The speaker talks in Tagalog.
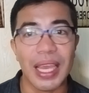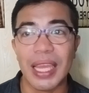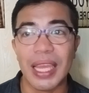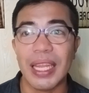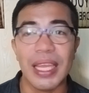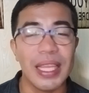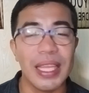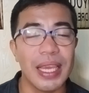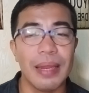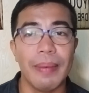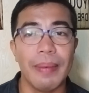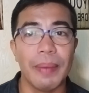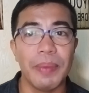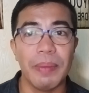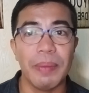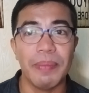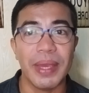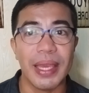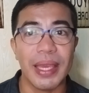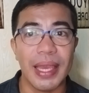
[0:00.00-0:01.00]
Hindi niya
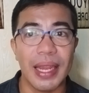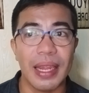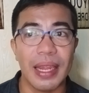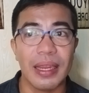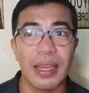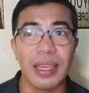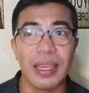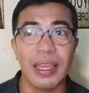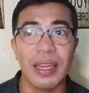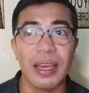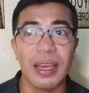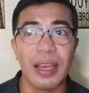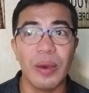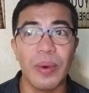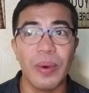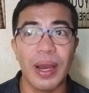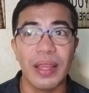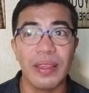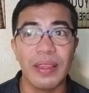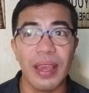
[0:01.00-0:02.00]
mapipigilan na
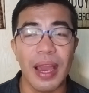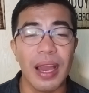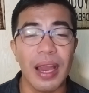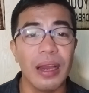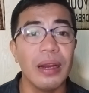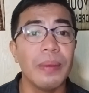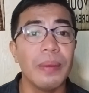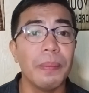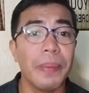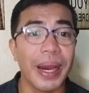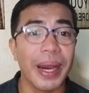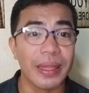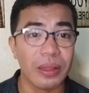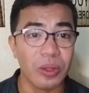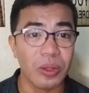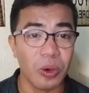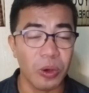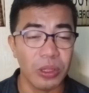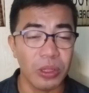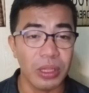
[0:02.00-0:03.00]
ginagawa niyang
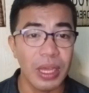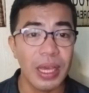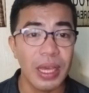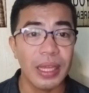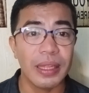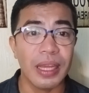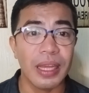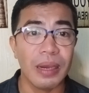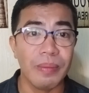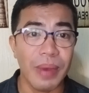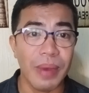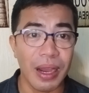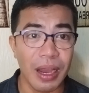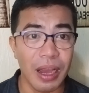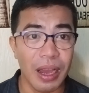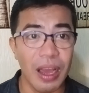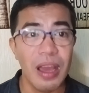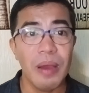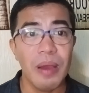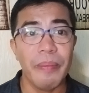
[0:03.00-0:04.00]
baton ng mga
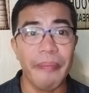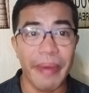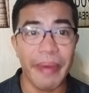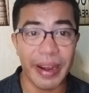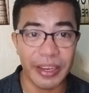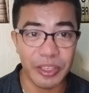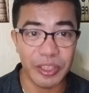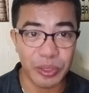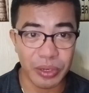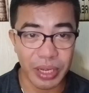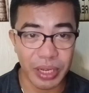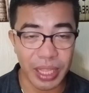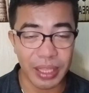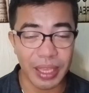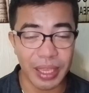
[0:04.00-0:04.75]
Marjorette.